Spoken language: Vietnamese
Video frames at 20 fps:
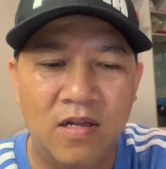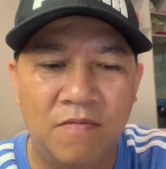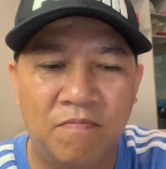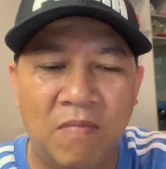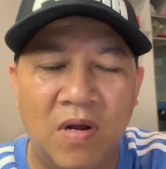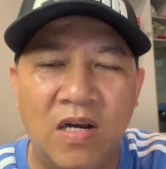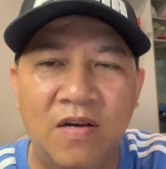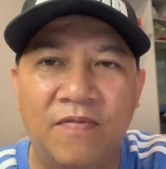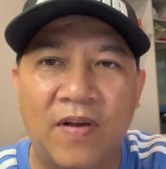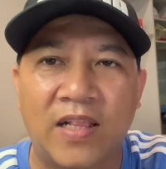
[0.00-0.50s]

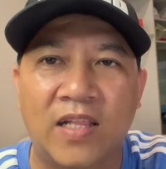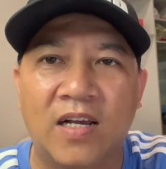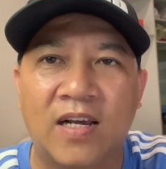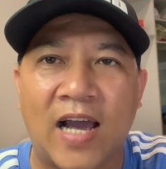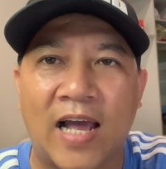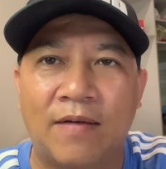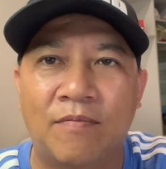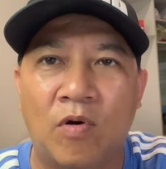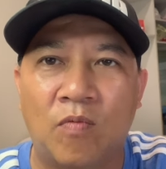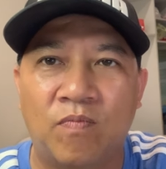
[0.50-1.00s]
mình phải thực
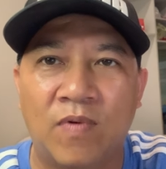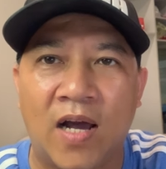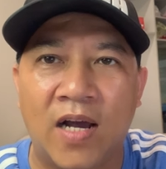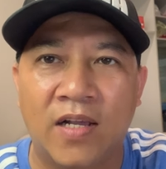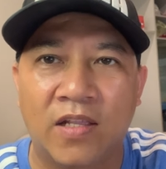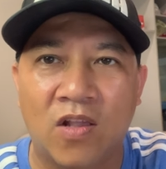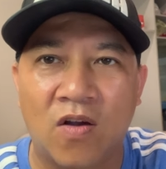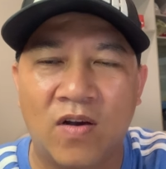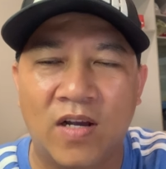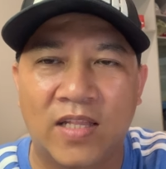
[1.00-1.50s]
hành một
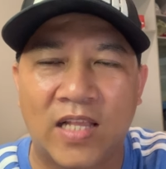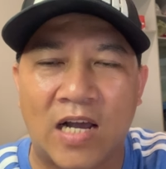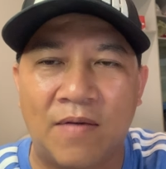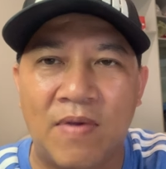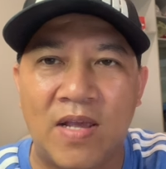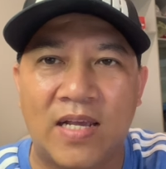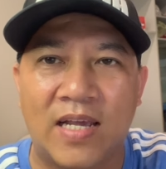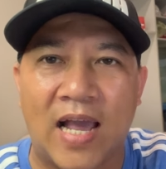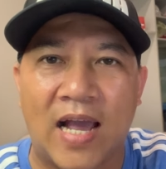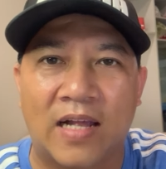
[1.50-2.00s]
lần cho người ta
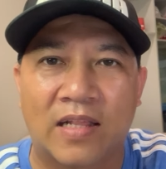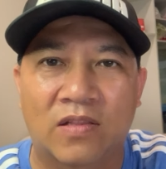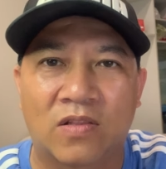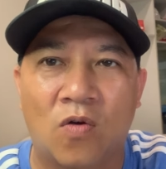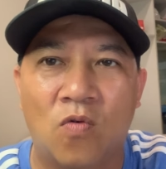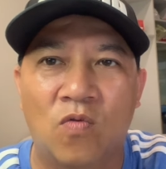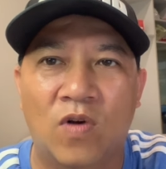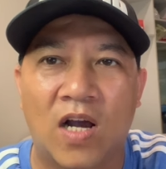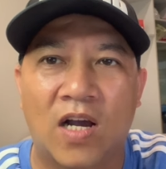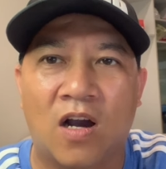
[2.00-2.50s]
biết rằng
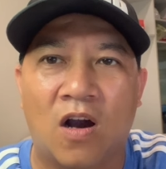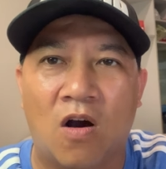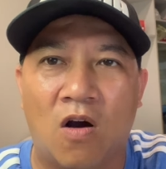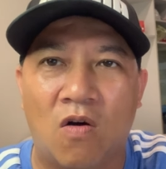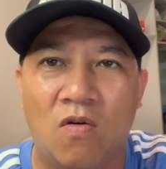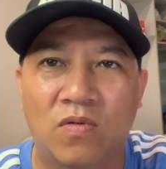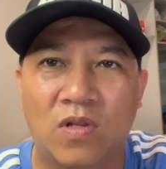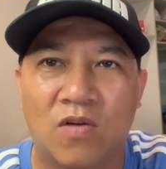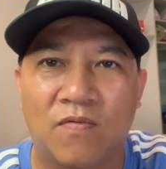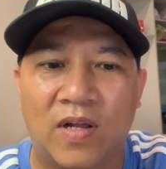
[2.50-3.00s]
tu rất
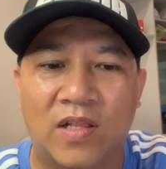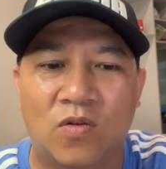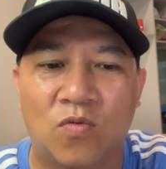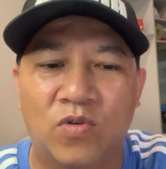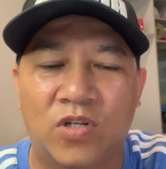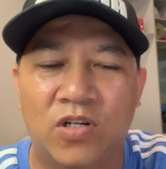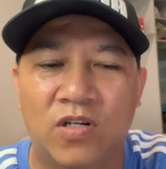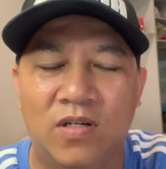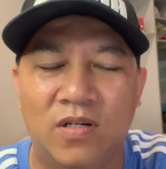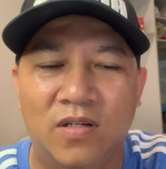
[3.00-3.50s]
khổ chứ không phải tu
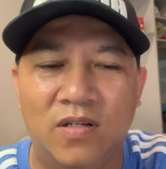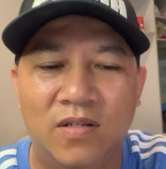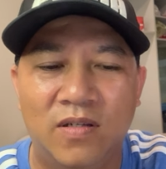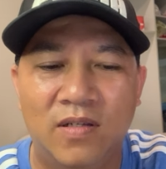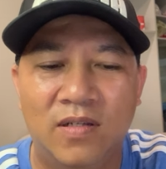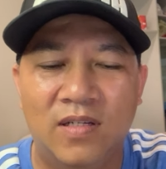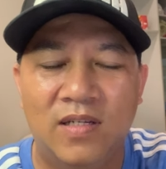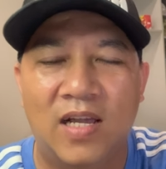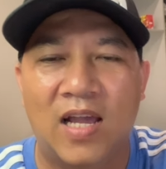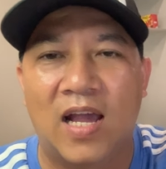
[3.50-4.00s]
sướng
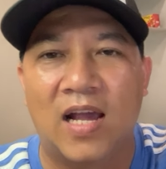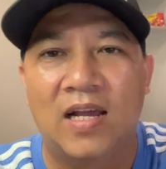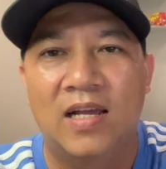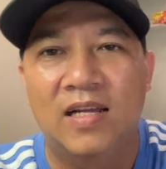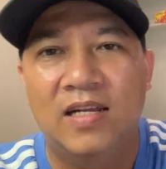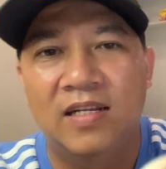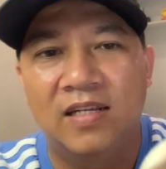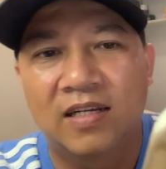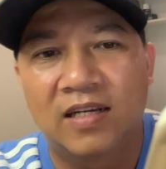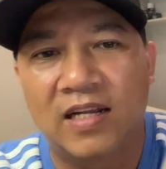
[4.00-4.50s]
ha
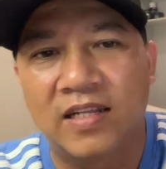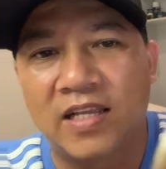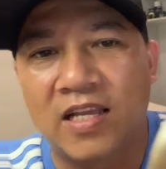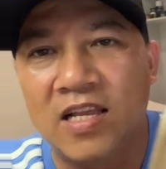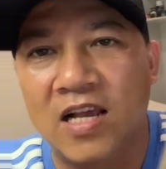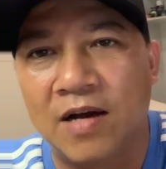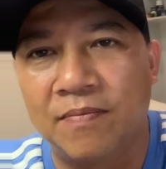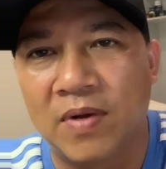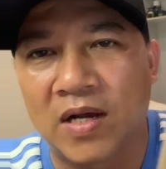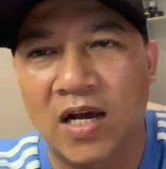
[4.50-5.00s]
anh chị
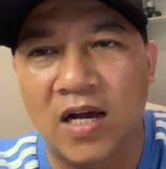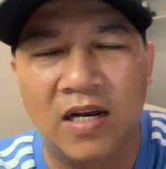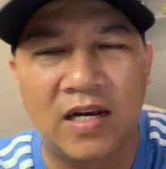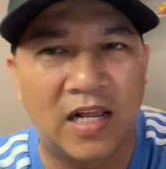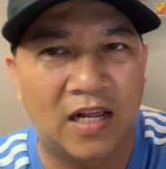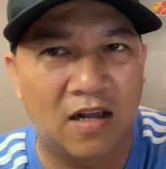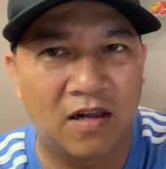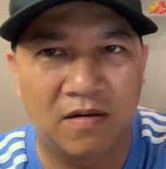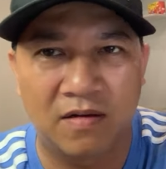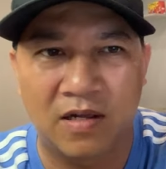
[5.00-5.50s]
giờ là cái hình này